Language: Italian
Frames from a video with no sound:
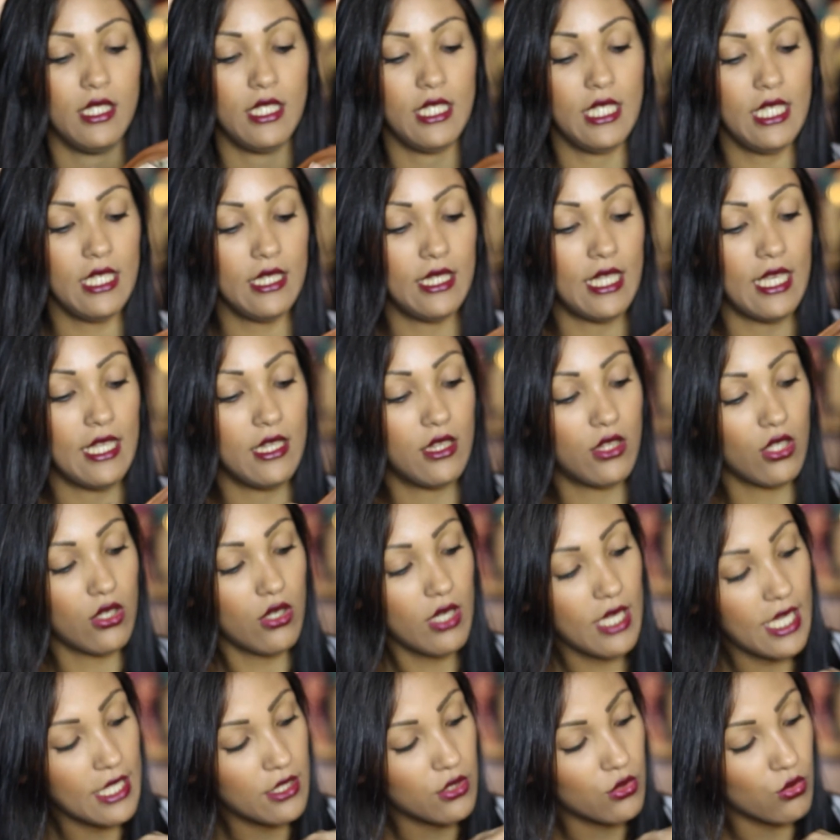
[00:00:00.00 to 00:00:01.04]
e
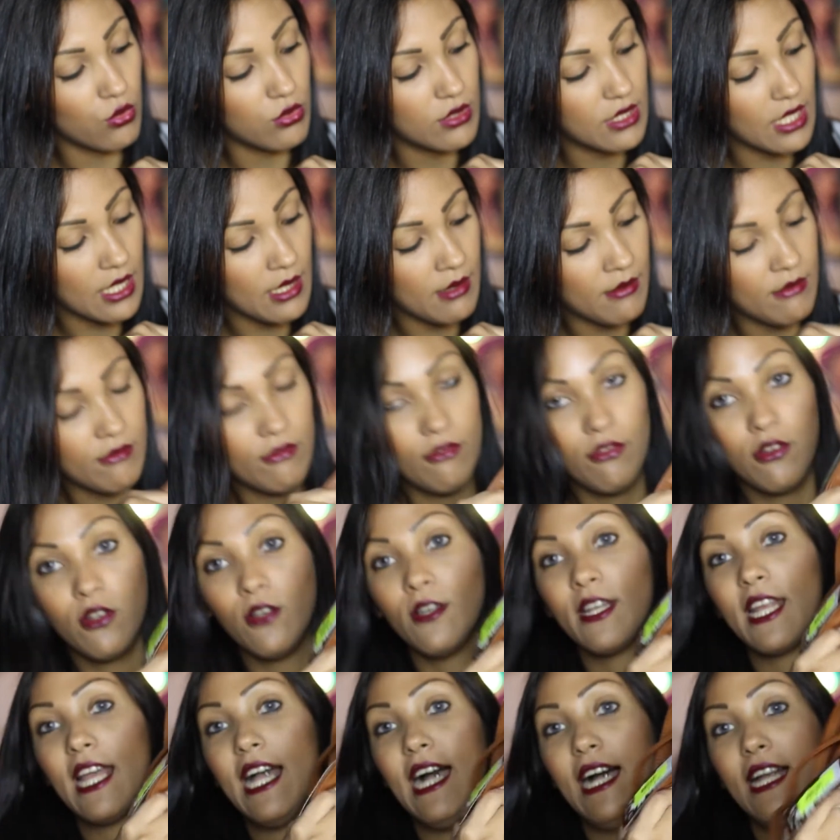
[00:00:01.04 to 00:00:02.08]
dentro è tutta
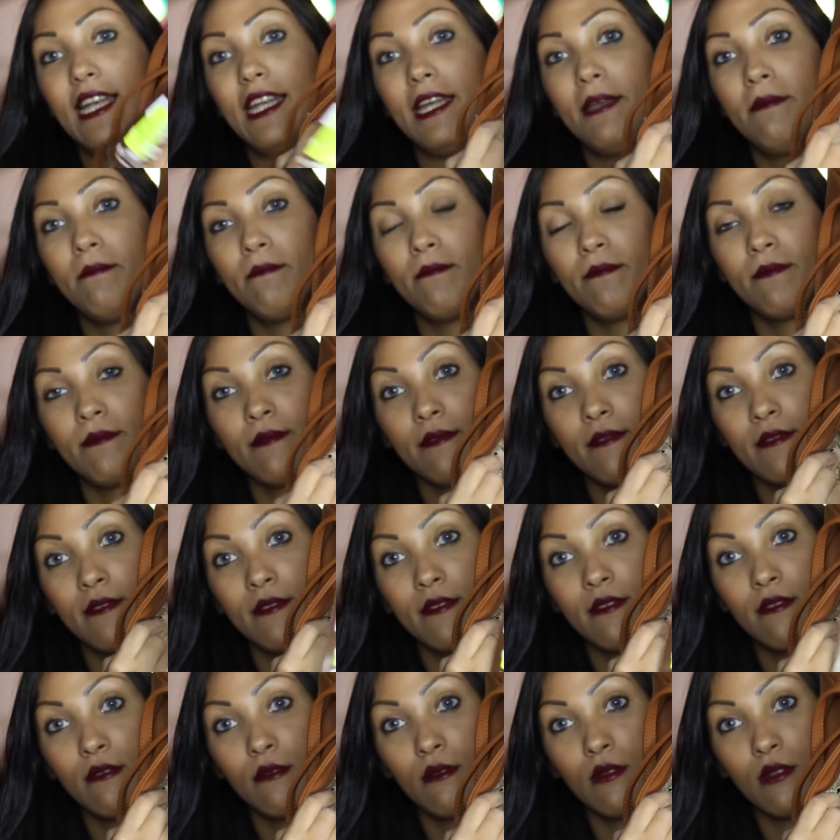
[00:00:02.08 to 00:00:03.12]
floreale
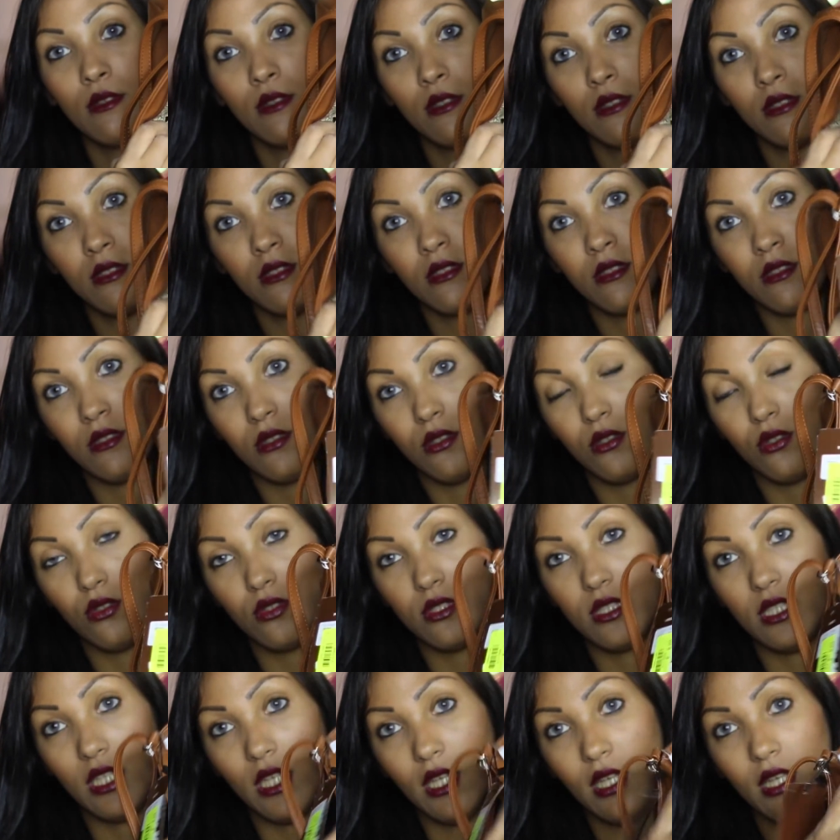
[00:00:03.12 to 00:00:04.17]

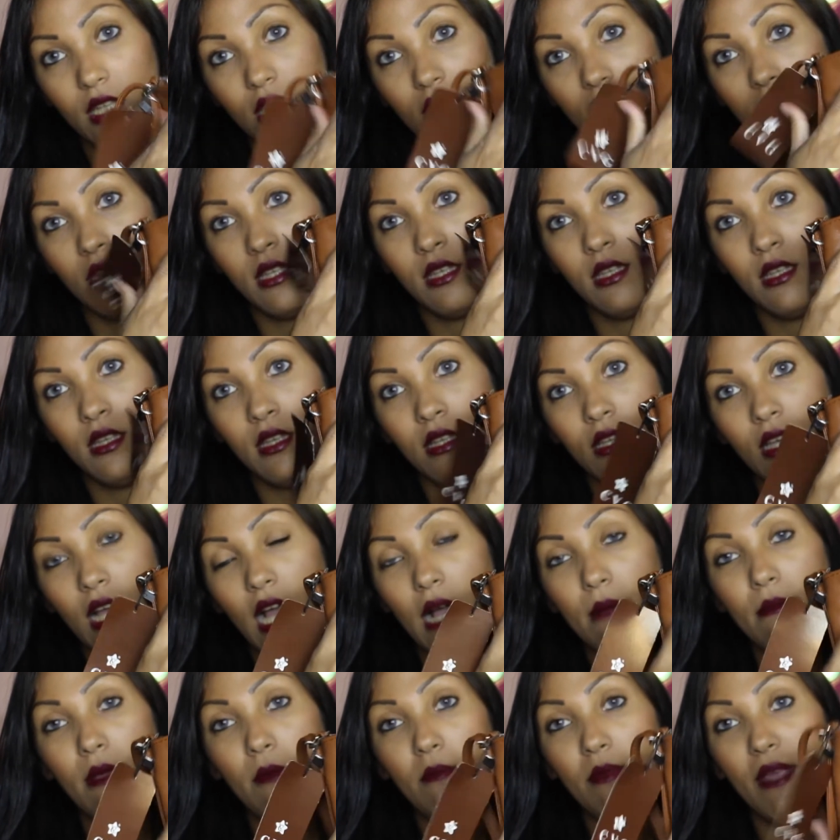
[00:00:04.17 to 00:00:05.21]
così
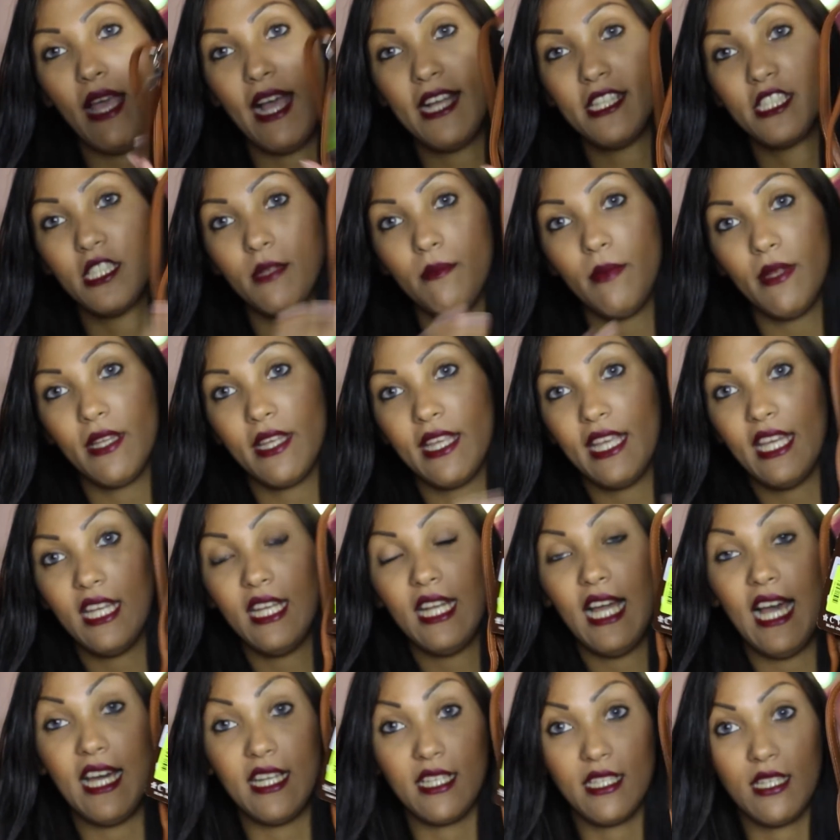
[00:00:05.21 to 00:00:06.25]
a me piace perché è
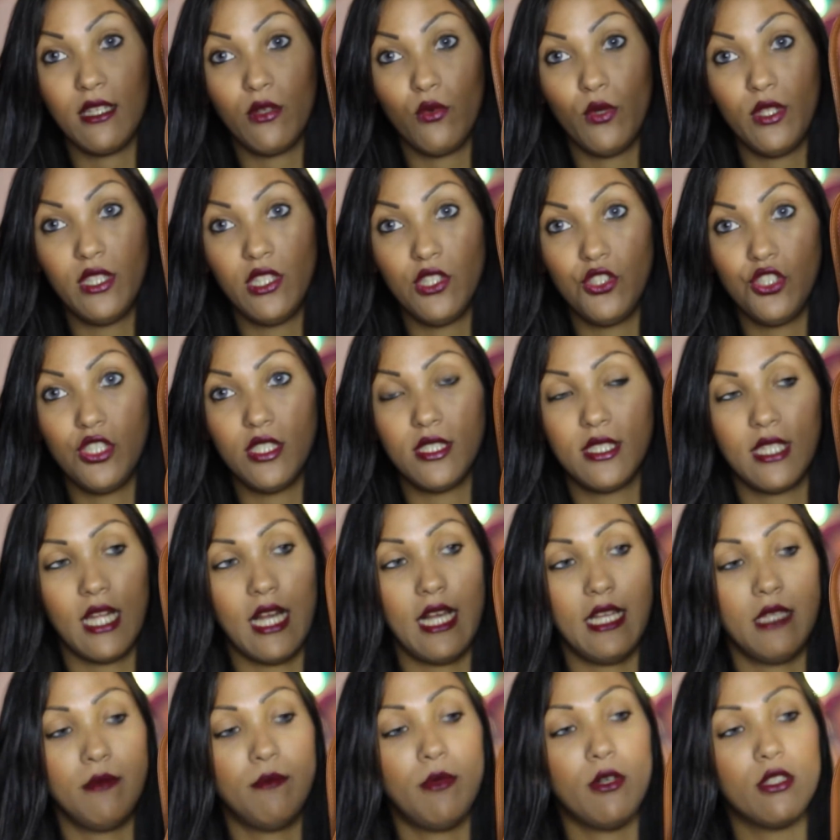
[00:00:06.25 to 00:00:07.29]
larga quindi ci
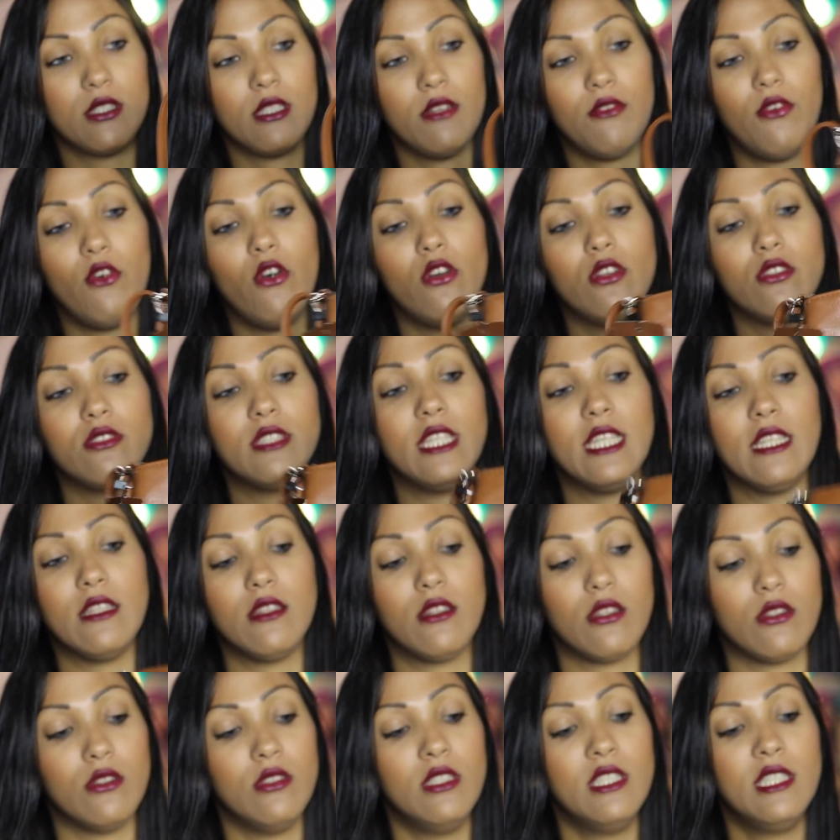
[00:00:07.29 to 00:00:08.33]
sta il portafoglio
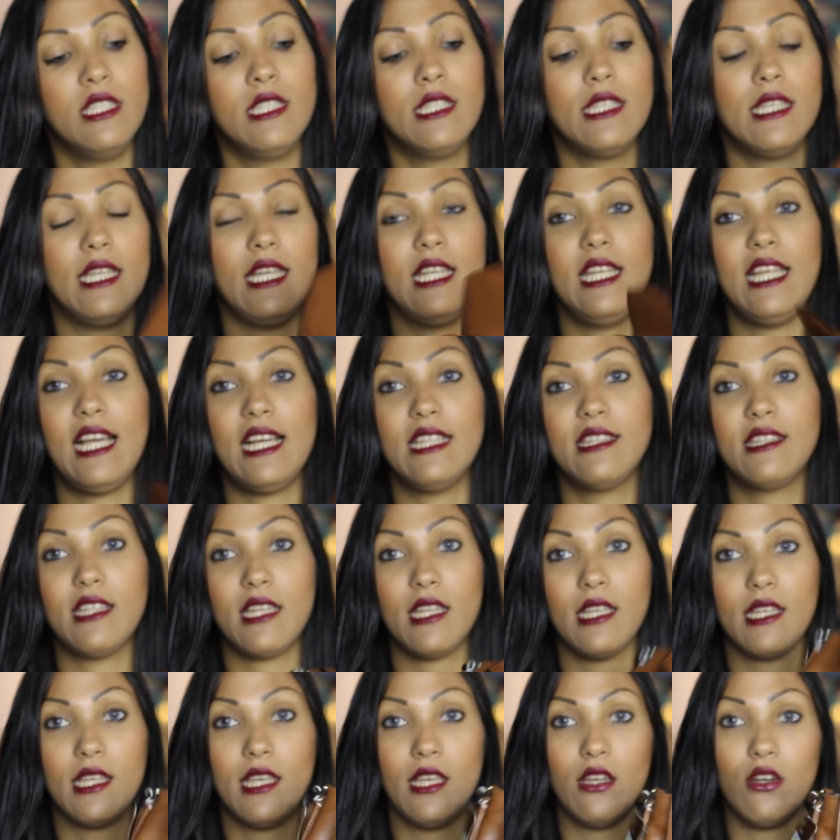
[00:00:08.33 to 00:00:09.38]
dentro e le
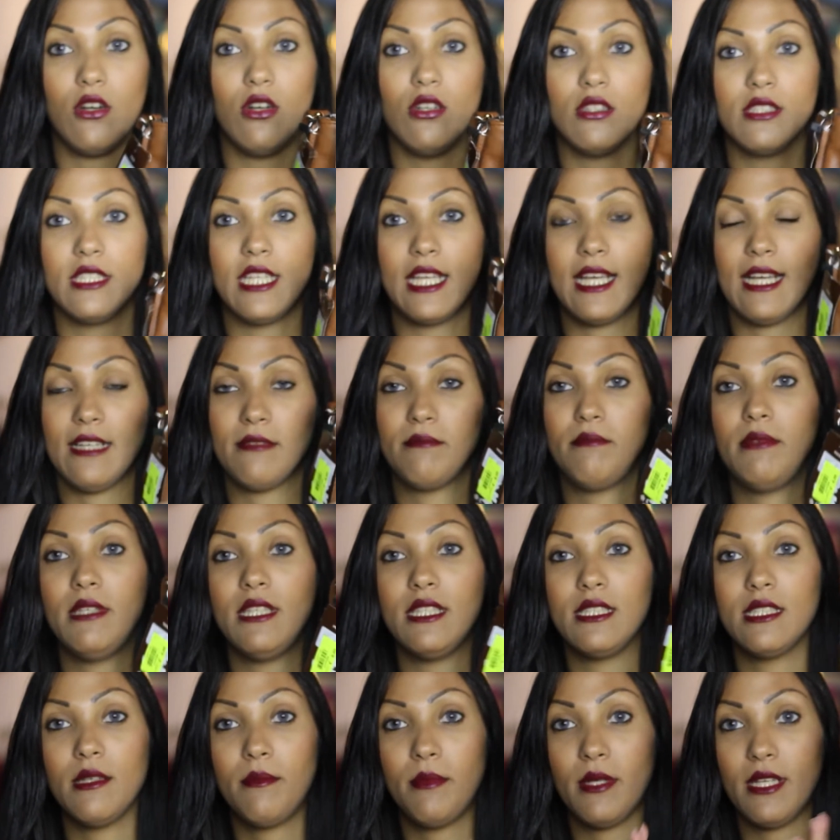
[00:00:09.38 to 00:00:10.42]
altre che ho di
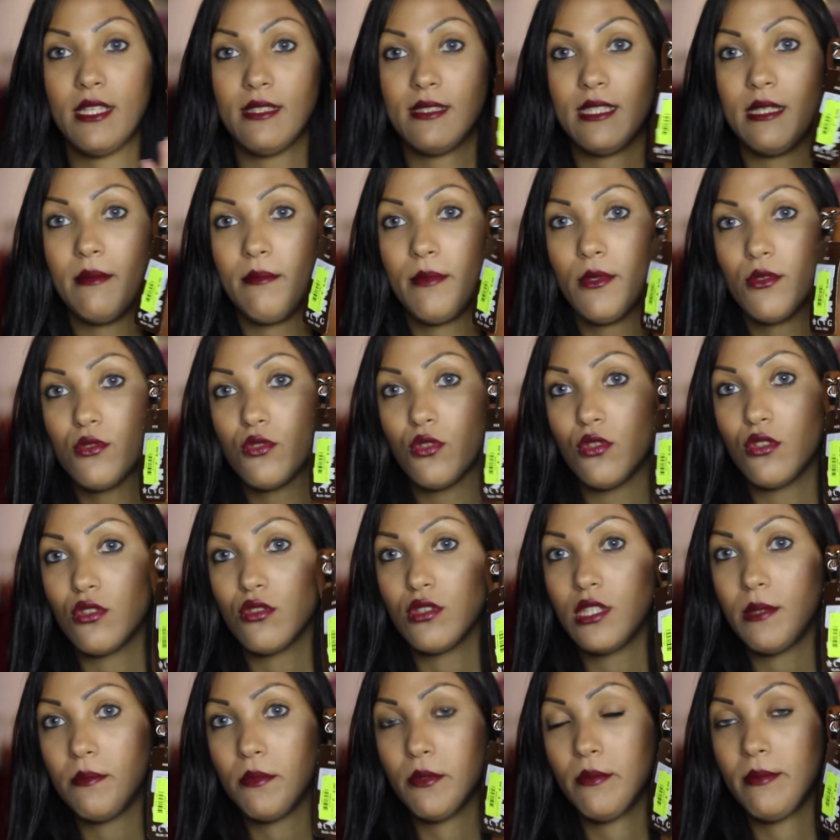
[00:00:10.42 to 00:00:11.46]
Capisa per esempio sono
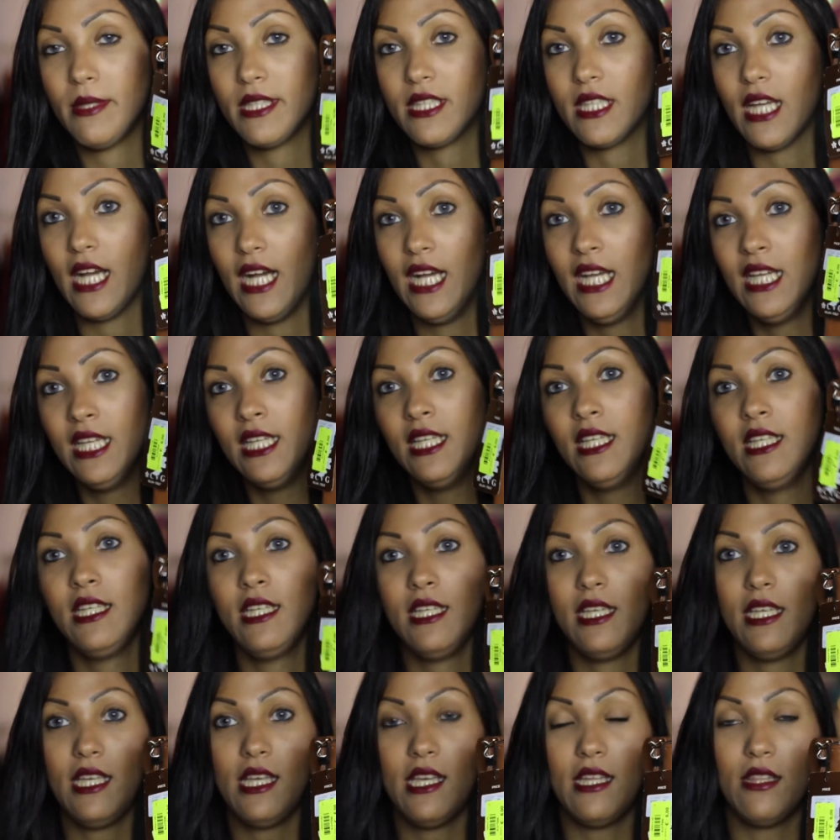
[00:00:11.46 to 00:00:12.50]
tipo metà
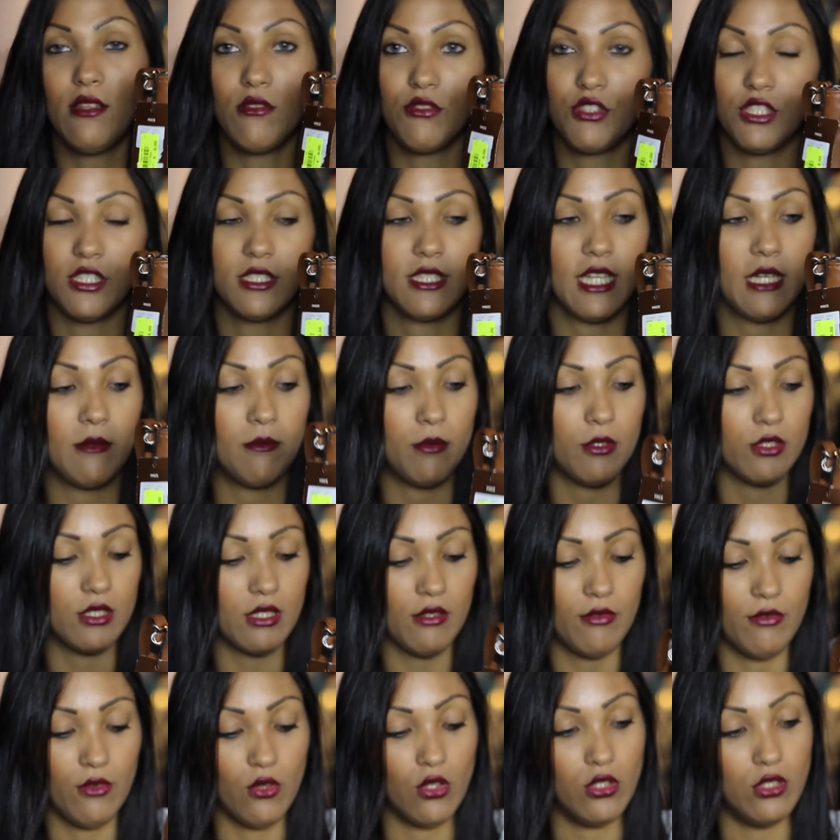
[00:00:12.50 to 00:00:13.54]
e non ci sta il
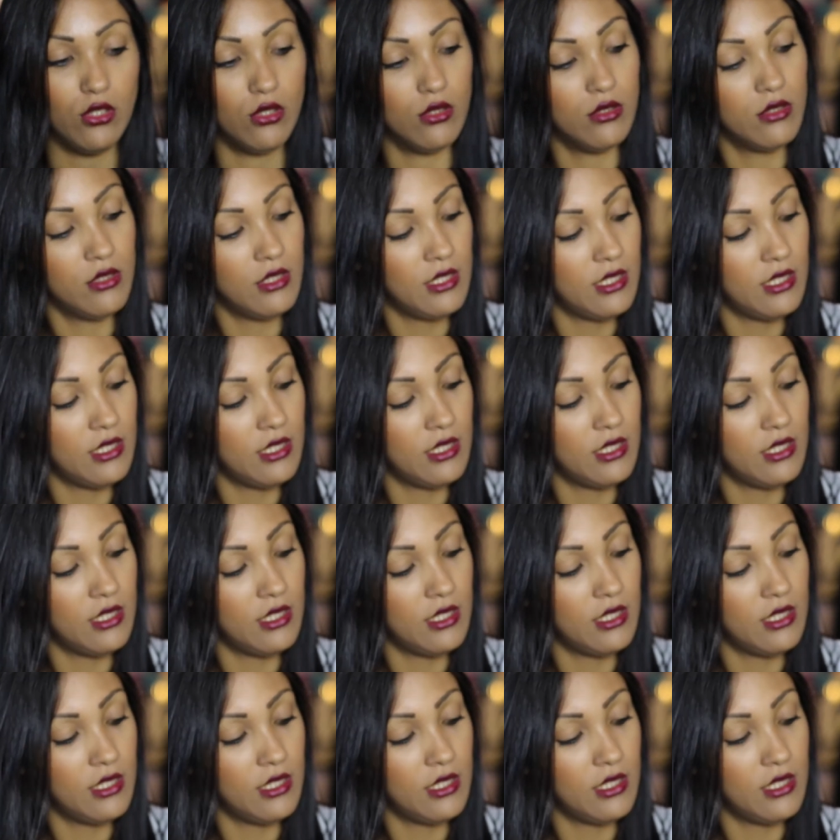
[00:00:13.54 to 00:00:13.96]
portafoglio